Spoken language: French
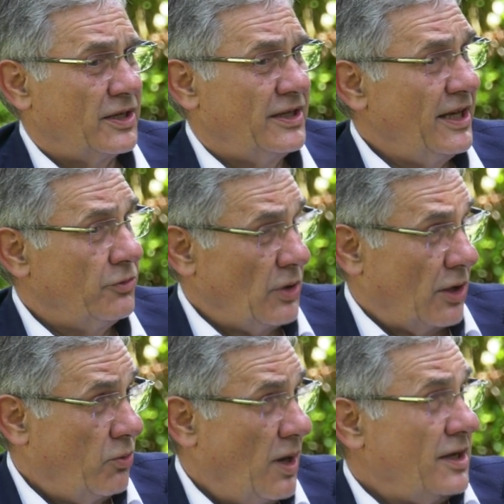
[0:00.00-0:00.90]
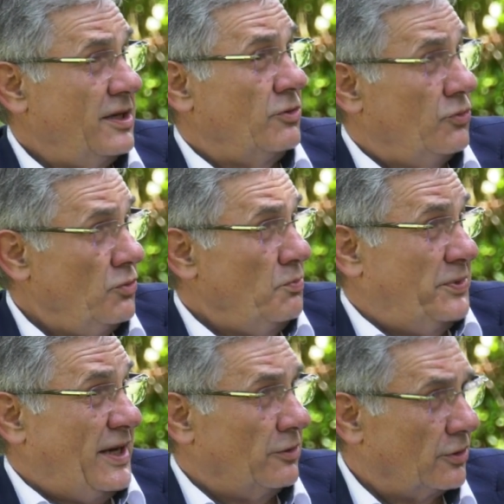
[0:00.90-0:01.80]
qui est due à quoi Qui est due,
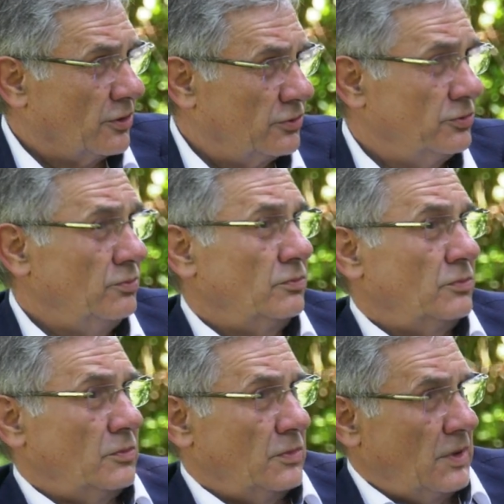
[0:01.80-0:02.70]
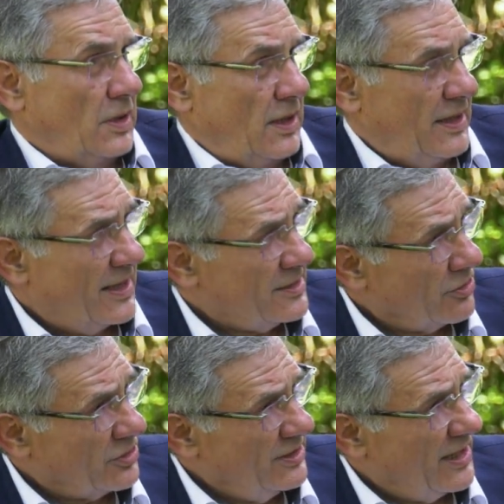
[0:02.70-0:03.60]
bien entendu, la
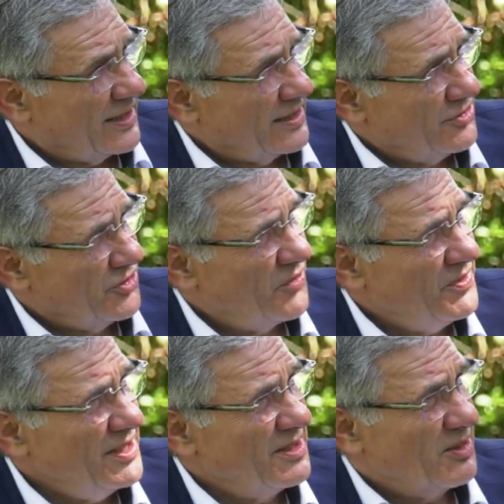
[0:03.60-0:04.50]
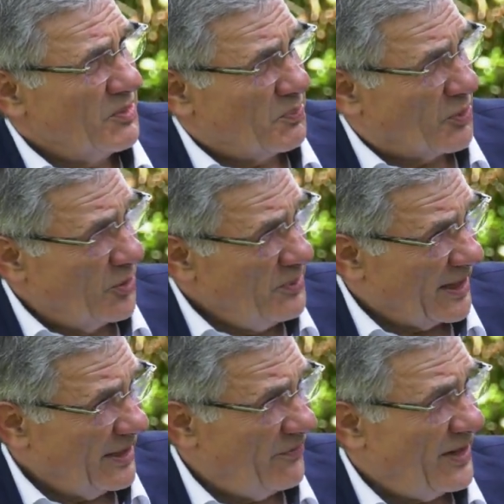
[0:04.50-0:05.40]
sortie de la crise du Covid,
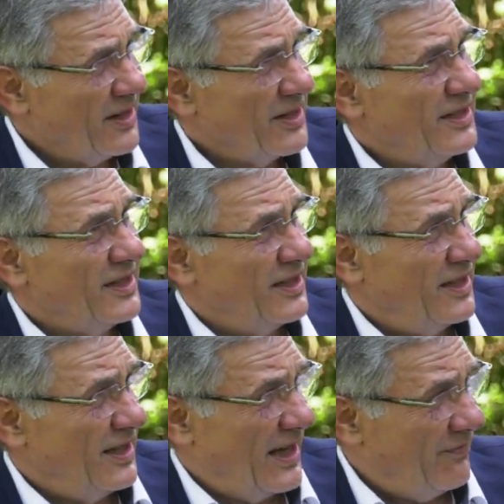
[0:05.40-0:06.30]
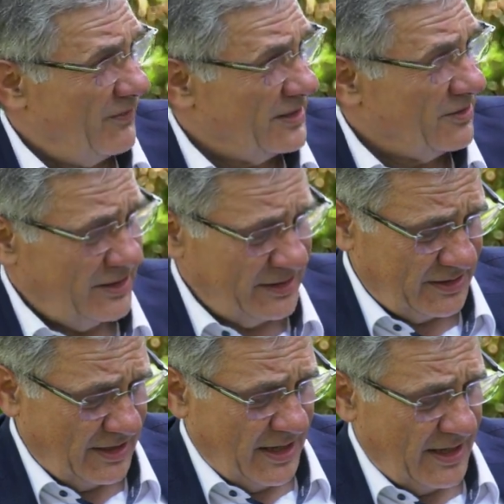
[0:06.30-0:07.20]
premier effet qui était inflationniste
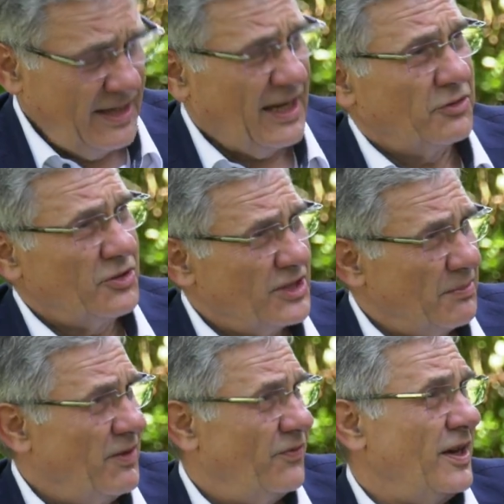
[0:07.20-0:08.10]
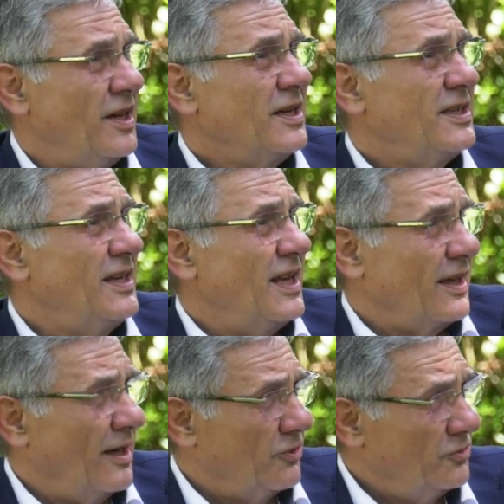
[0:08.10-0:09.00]
et un deuxième effet qui est la
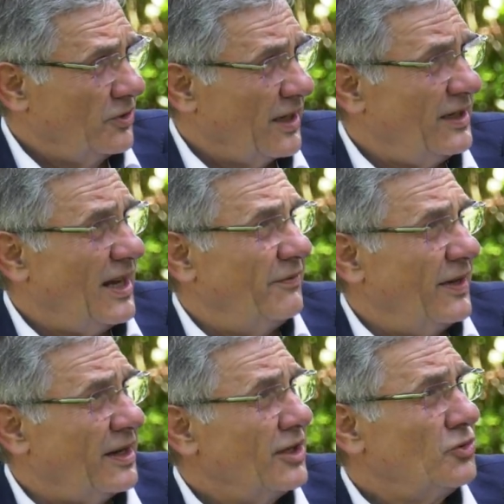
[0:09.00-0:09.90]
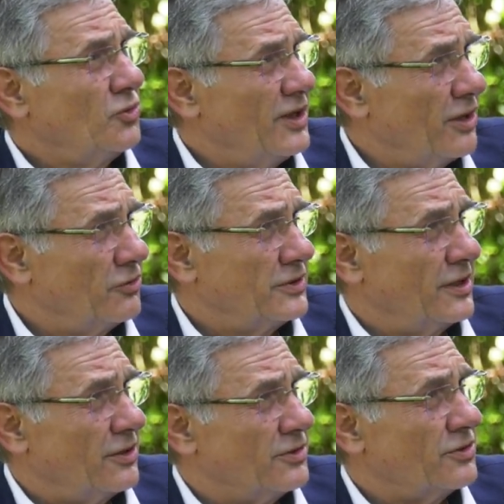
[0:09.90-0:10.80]
guerre en Ukraine avec toutes les
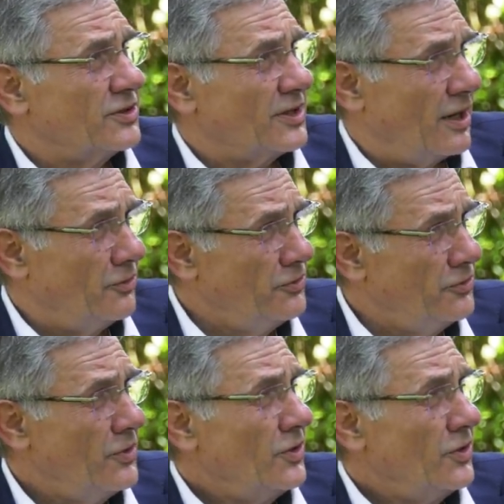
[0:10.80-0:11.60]
conséquences que ça a eu